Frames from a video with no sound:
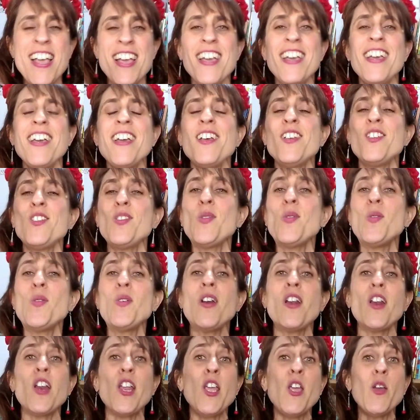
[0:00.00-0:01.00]
es
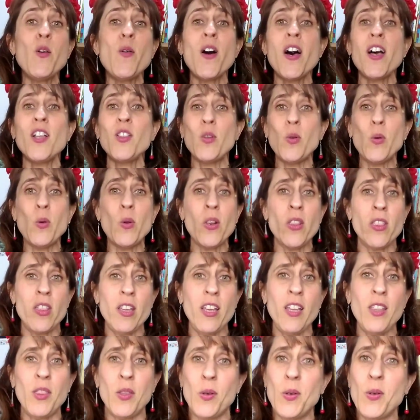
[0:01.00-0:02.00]
un río
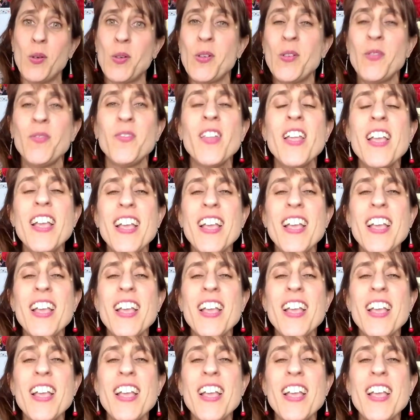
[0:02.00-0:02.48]
aturdido.